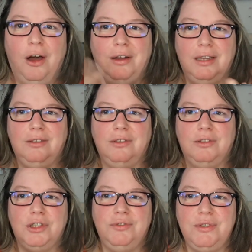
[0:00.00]
En
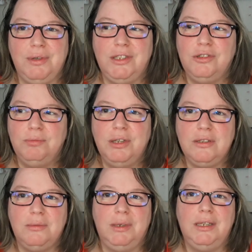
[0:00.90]
attendant, je vous souhaite une bonne
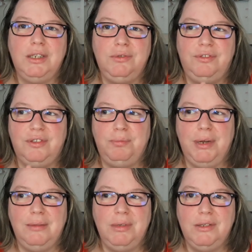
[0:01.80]
semaine, je vous fais
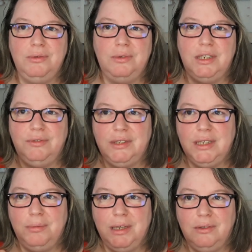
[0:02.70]
plein de bisous et je vous
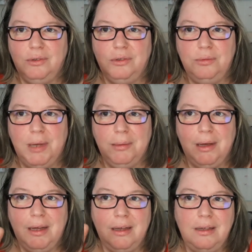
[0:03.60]
dis à bientôt. Bye
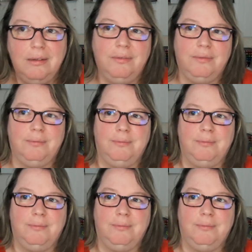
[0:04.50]
bye